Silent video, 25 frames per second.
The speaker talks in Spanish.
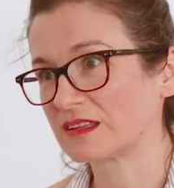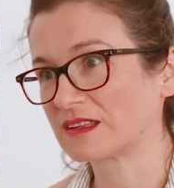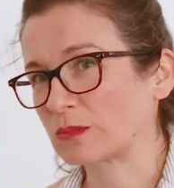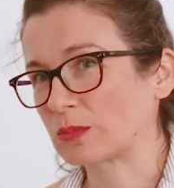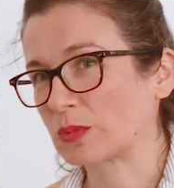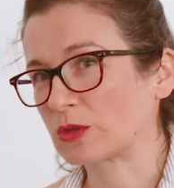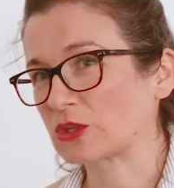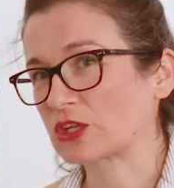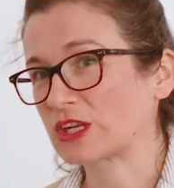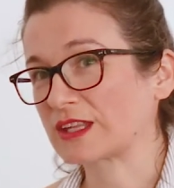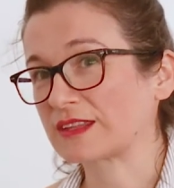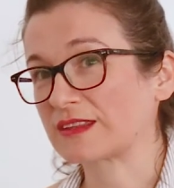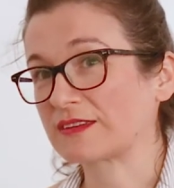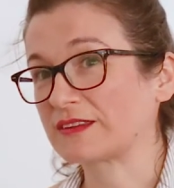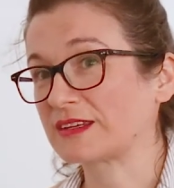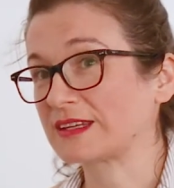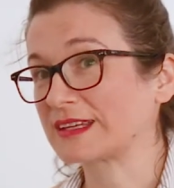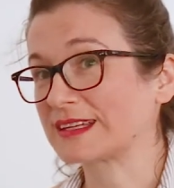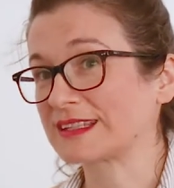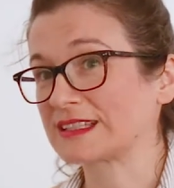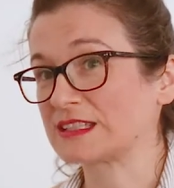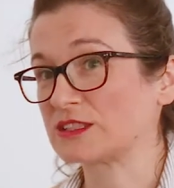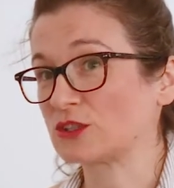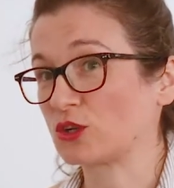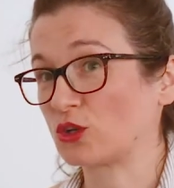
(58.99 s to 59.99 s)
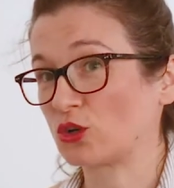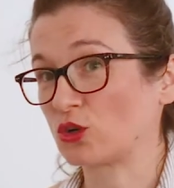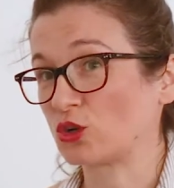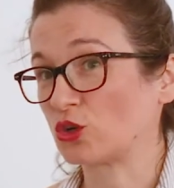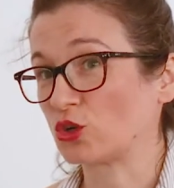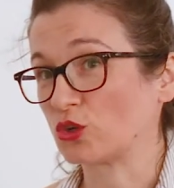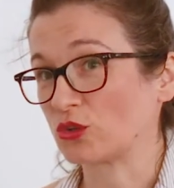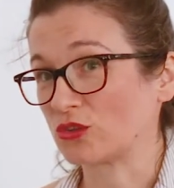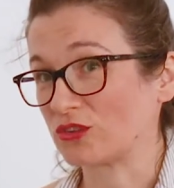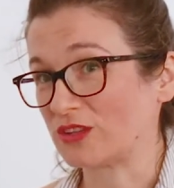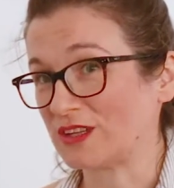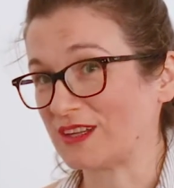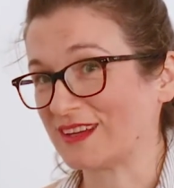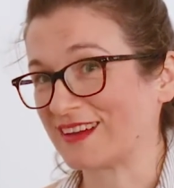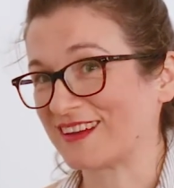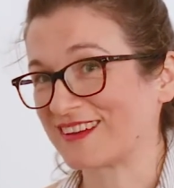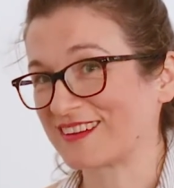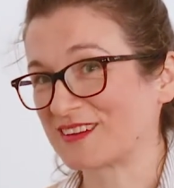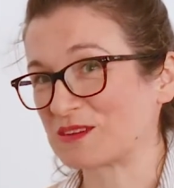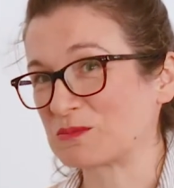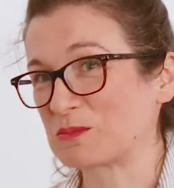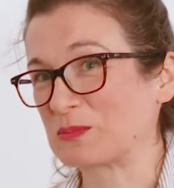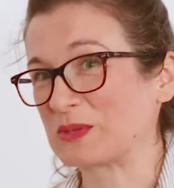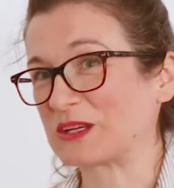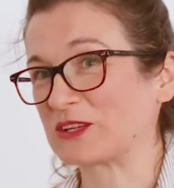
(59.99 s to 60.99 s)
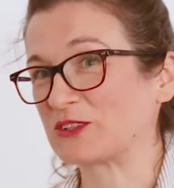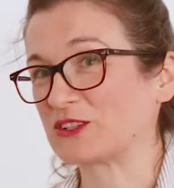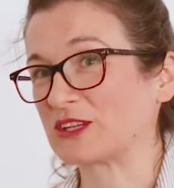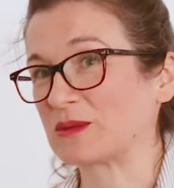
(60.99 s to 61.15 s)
Podría decir que no lo conocía, pero